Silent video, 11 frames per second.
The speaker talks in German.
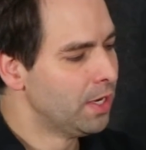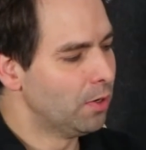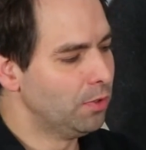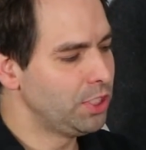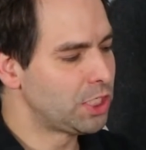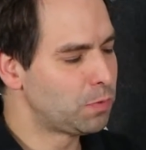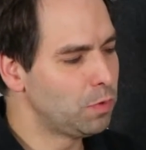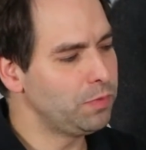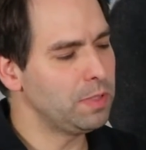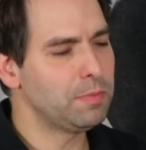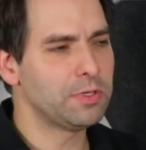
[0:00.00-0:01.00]
und die
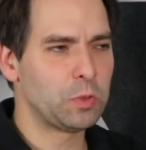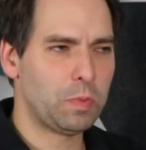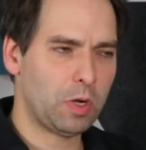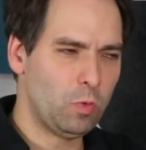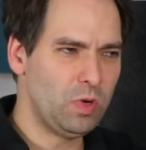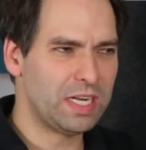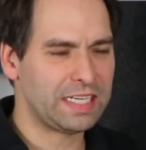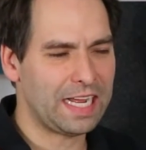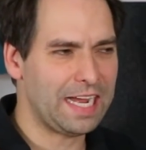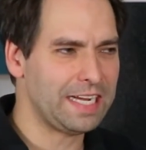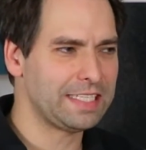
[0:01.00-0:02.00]
schwimmt immer so bei
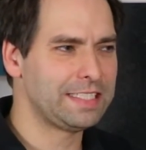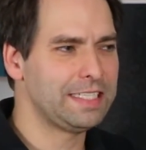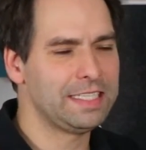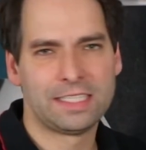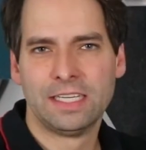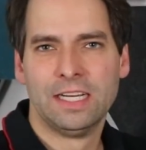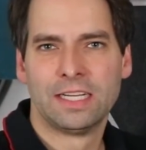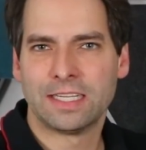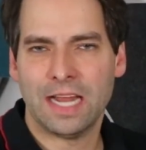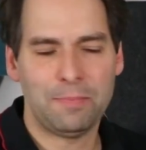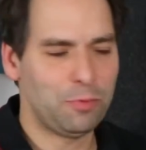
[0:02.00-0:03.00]
180,
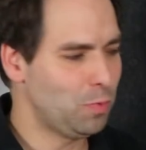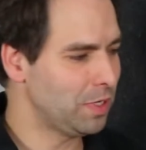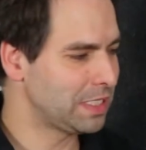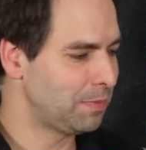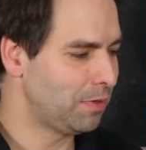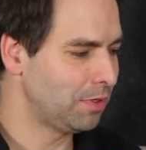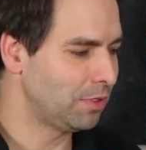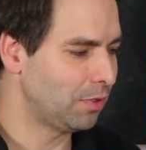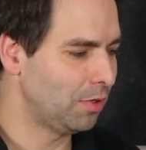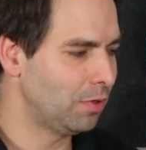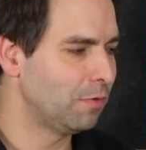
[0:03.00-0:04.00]
knapp über 200
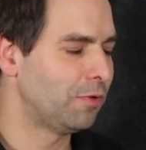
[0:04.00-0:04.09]
Euro.